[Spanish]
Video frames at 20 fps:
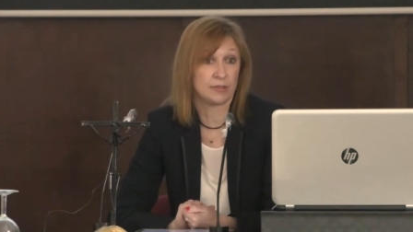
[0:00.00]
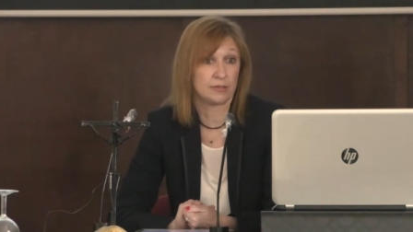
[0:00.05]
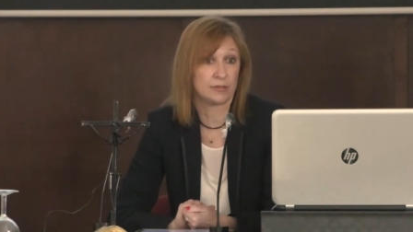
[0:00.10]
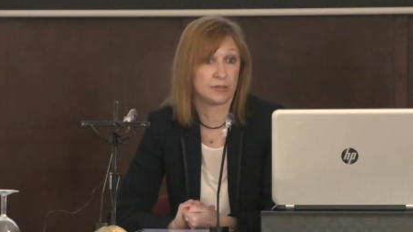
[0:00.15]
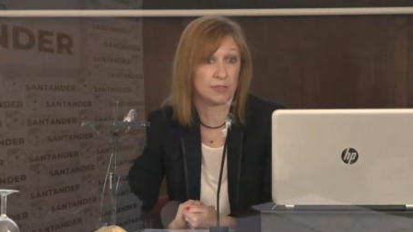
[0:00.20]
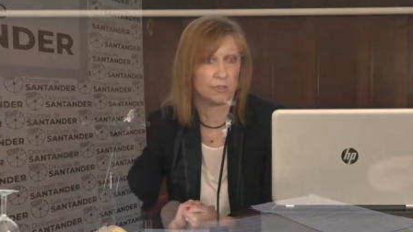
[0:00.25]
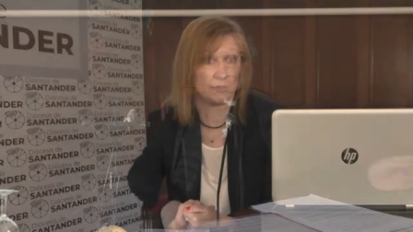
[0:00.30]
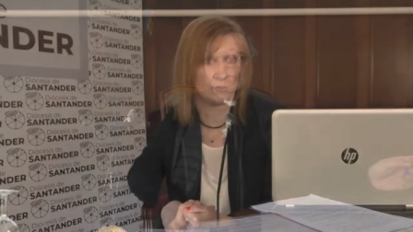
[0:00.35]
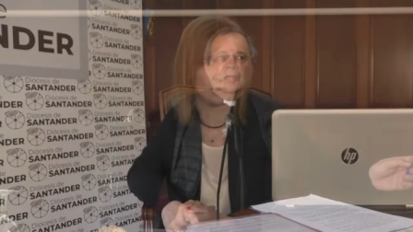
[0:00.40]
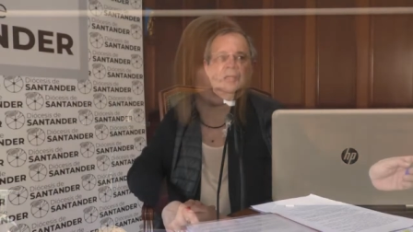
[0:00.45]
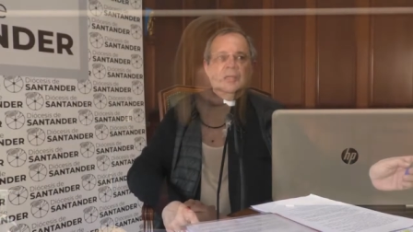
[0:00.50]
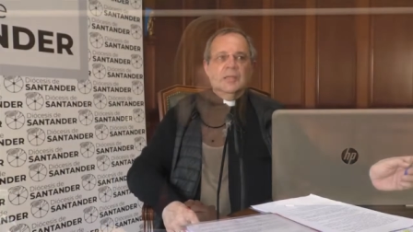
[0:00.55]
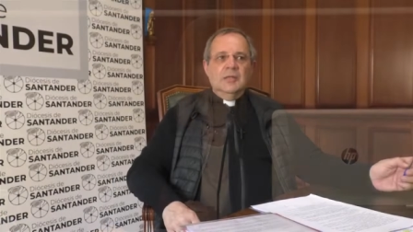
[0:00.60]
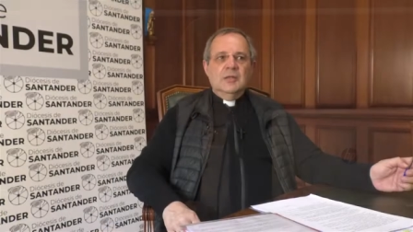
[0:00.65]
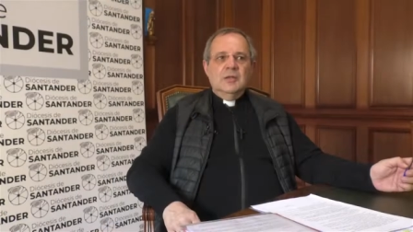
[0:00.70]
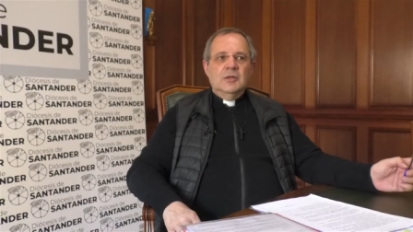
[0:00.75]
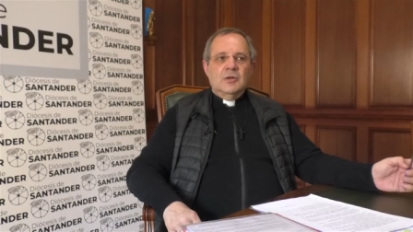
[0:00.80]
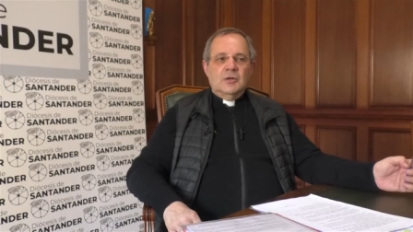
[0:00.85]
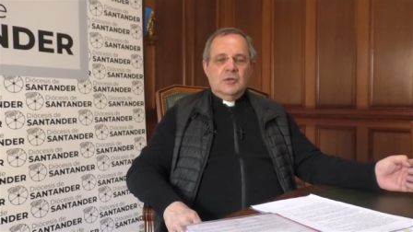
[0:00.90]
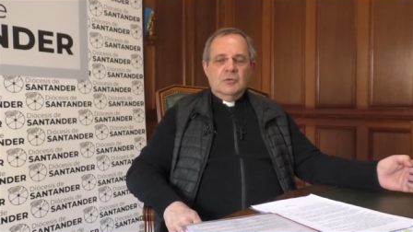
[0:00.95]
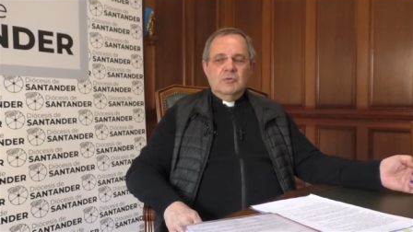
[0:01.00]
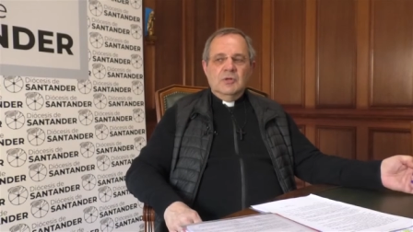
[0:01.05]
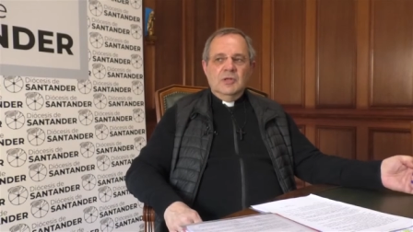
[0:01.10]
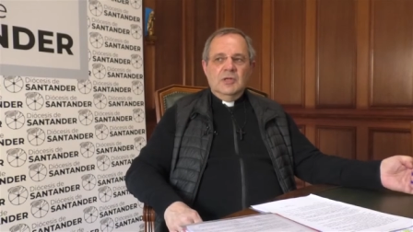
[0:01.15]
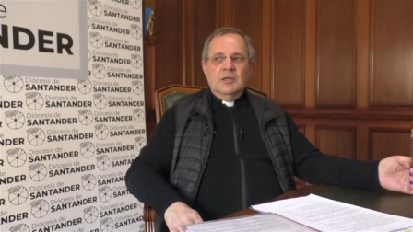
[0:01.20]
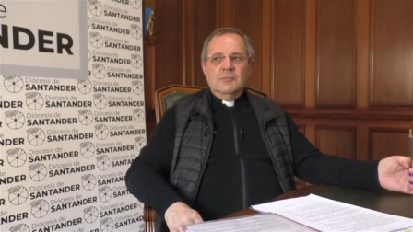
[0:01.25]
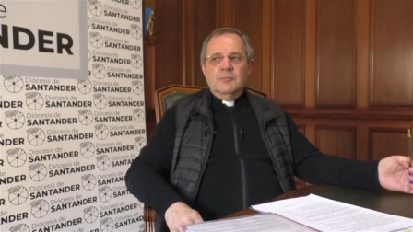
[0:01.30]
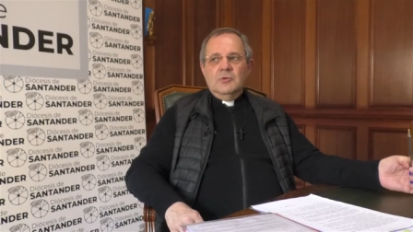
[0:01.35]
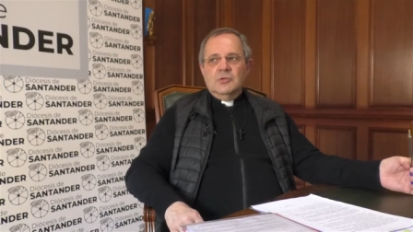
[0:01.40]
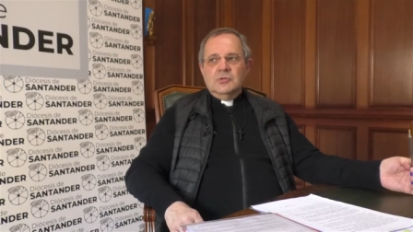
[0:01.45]
eh, nos
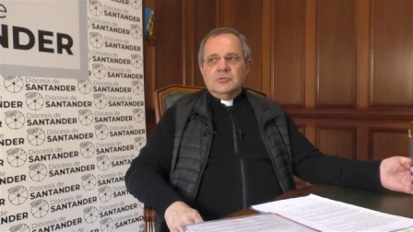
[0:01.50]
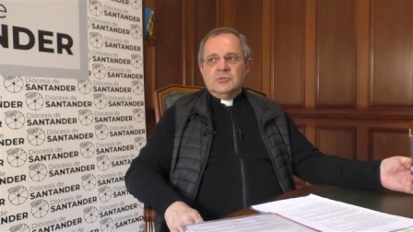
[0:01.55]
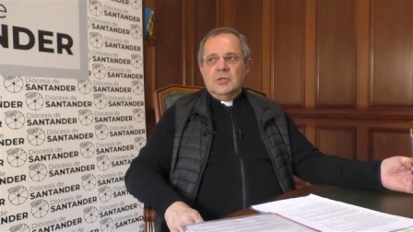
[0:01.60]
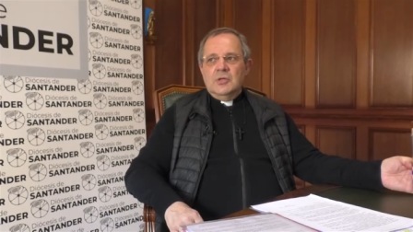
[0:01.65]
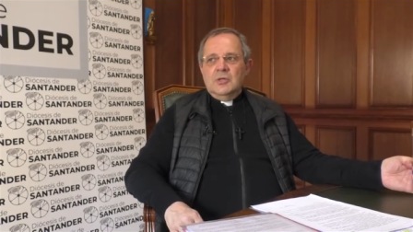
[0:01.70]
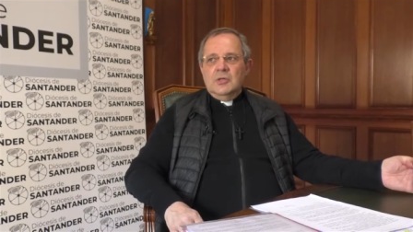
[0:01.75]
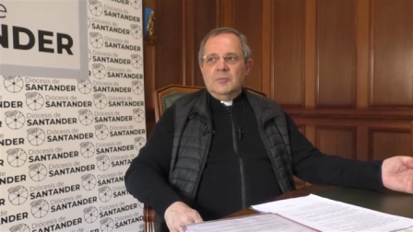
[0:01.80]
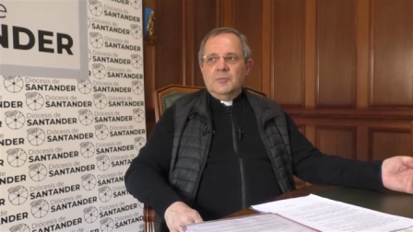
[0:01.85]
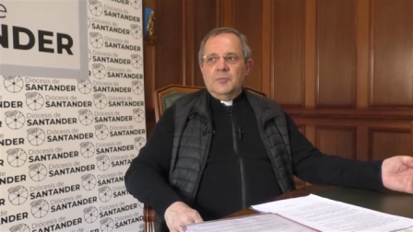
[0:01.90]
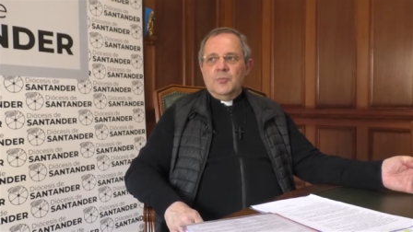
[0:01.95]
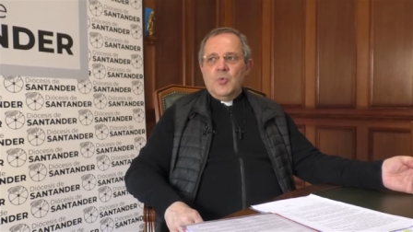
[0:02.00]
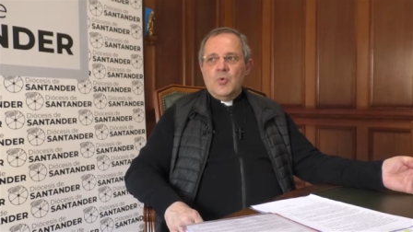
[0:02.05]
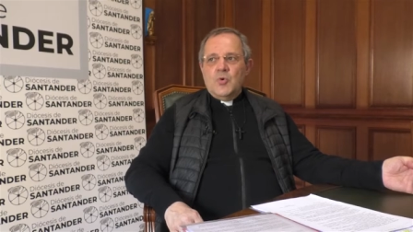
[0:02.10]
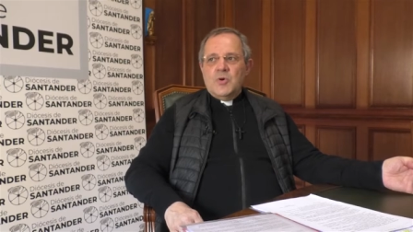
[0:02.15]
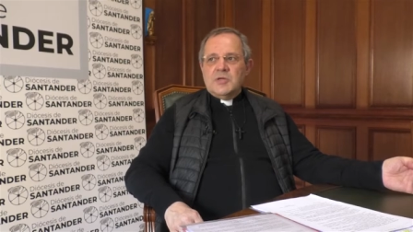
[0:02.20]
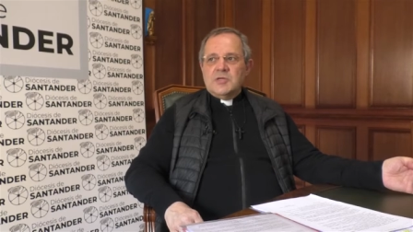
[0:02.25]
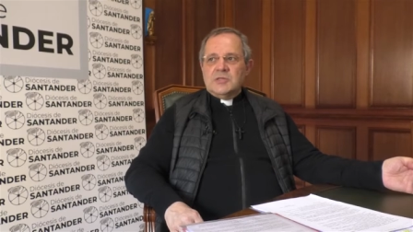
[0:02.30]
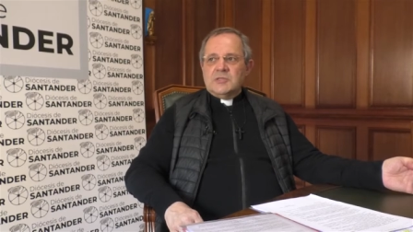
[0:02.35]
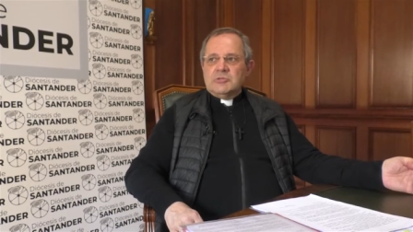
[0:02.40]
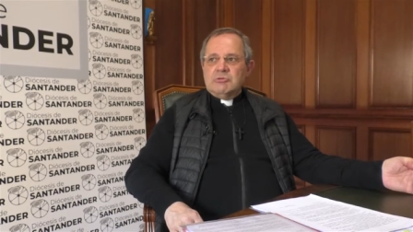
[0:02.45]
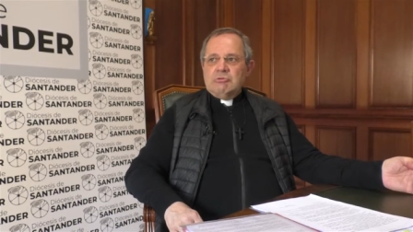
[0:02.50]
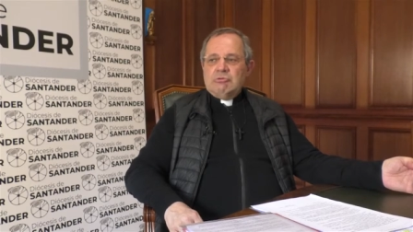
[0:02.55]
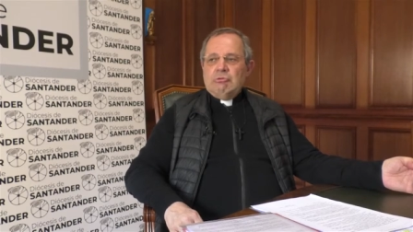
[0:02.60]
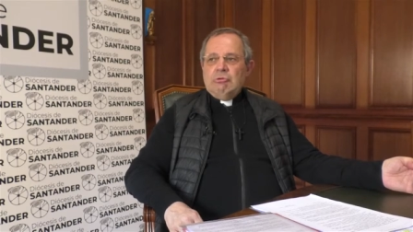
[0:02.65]
reuniremos pues,